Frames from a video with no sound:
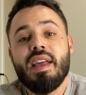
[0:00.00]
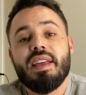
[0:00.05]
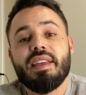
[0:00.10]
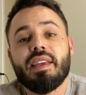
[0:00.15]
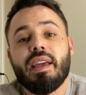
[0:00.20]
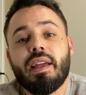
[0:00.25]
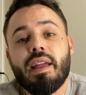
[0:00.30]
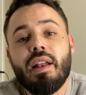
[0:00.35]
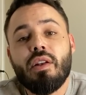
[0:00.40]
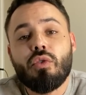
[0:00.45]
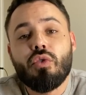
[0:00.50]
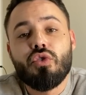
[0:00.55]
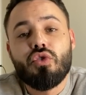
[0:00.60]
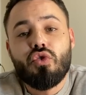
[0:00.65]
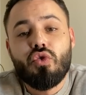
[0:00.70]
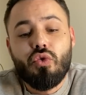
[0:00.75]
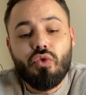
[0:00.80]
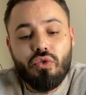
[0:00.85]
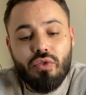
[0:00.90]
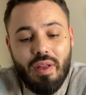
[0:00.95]
Il y a quelque
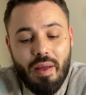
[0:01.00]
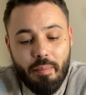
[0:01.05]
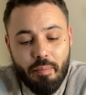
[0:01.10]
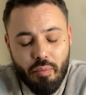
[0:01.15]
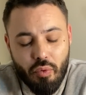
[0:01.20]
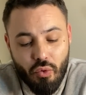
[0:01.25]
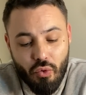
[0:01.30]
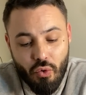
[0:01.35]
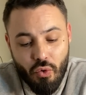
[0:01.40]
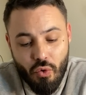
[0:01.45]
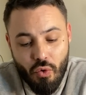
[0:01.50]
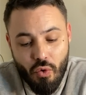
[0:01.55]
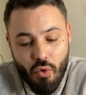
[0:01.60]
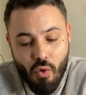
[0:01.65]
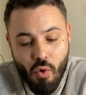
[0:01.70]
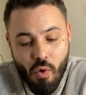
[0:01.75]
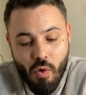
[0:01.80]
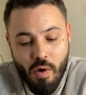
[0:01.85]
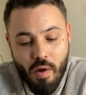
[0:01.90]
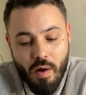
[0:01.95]
chose d'un
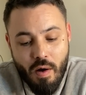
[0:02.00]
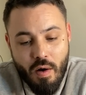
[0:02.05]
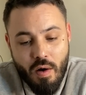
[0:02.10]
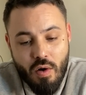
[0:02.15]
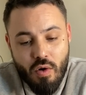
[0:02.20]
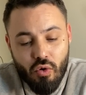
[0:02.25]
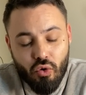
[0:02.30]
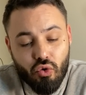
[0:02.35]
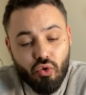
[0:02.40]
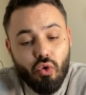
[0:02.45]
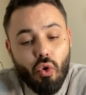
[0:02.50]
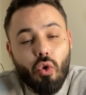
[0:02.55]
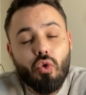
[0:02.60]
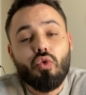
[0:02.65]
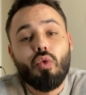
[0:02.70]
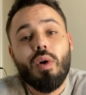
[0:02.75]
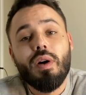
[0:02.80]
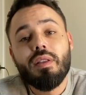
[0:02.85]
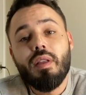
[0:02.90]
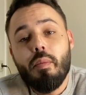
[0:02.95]
peu
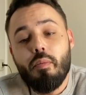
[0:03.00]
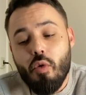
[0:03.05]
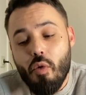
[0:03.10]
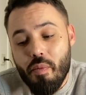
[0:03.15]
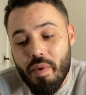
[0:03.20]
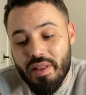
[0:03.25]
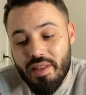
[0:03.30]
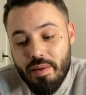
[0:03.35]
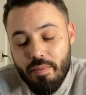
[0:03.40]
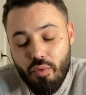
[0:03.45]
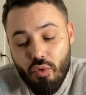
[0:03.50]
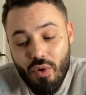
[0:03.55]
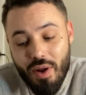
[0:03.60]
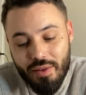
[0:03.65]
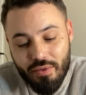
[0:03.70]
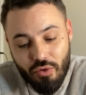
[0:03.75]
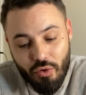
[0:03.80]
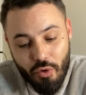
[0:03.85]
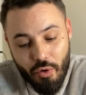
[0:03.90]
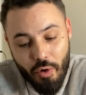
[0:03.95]
sournois, d'un peu
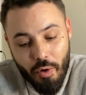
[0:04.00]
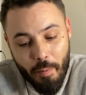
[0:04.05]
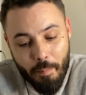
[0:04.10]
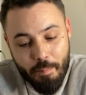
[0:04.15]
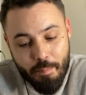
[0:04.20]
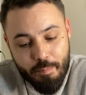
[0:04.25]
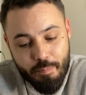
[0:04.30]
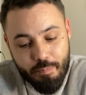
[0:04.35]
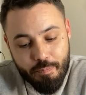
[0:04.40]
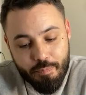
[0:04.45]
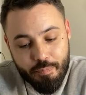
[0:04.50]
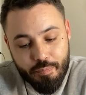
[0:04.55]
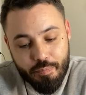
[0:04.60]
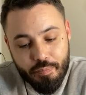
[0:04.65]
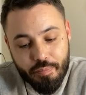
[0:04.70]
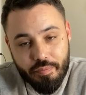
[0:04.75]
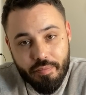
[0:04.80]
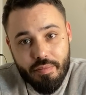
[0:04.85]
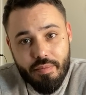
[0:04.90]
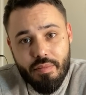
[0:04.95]
manipulateur,
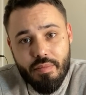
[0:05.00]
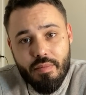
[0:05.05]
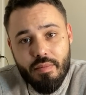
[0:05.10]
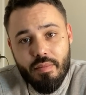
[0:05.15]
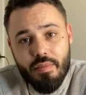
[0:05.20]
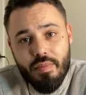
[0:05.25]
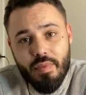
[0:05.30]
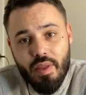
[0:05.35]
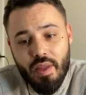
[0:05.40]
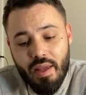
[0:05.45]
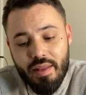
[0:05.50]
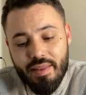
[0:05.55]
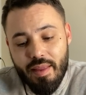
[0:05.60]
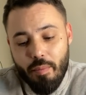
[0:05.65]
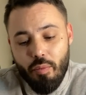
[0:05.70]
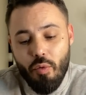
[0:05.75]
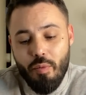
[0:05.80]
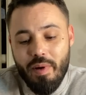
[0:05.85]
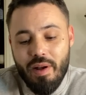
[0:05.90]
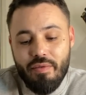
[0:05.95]
d'un
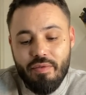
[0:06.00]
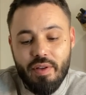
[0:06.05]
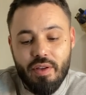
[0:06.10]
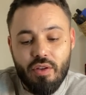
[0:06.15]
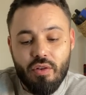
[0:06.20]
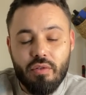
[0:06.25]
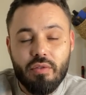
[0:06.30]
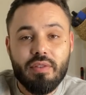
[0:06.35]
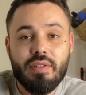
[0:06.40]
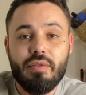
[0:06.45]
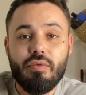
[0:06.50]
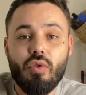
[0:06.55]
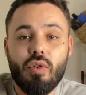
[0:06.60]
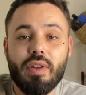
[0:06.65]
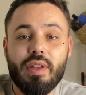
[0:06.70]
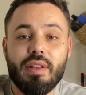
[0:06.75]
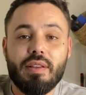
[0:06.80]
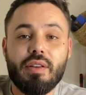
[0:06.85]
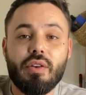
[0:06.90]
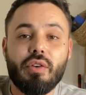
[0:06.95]
peu malveillant. Si vous
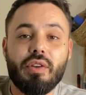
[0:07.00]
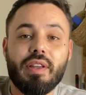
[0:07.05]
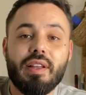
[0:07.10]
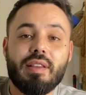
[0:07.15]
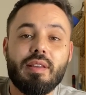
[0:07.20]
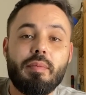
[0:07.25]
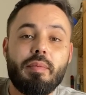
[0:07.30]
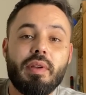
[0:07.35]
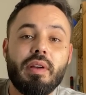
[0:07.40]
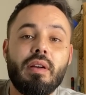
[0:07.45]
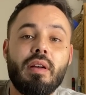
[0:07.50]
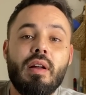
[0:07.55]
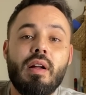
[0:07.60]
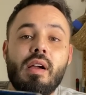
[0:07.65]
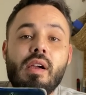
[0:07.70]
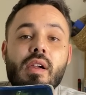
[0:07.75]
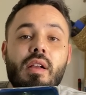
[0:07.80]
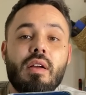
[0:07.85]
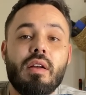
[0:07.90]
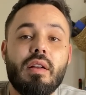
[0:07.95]
regardez, regardez bien
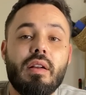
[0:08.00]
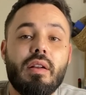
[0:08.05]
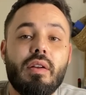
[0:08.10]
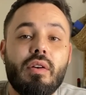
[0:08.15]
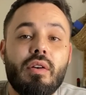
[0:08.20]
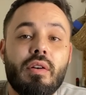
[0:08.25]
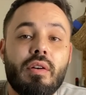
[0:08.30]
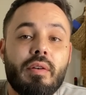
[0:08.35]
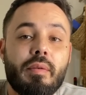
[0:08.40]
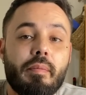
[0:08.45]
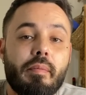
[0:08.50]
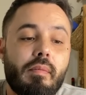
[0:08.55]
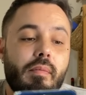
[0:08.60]
euh,